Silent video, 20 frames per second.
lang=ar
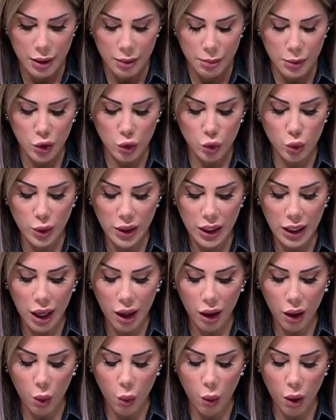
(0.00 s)
بتكون
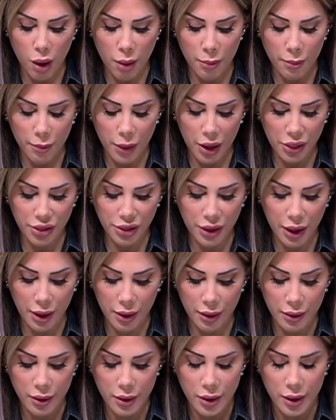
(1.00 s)
لها قوام
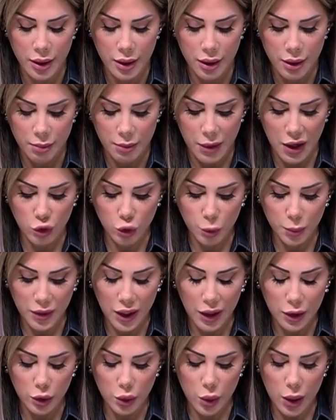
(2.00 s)
اثناء ما انتم
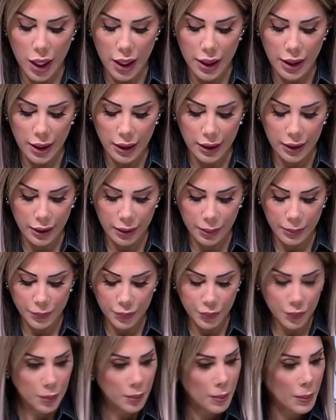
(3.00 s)
بتاكلوا هاي الاكله
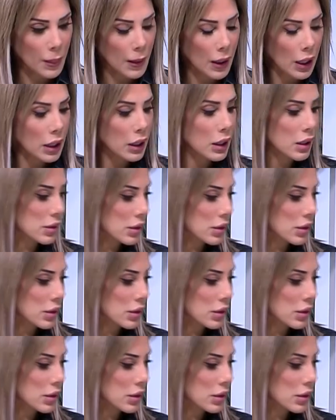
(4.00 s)
هلا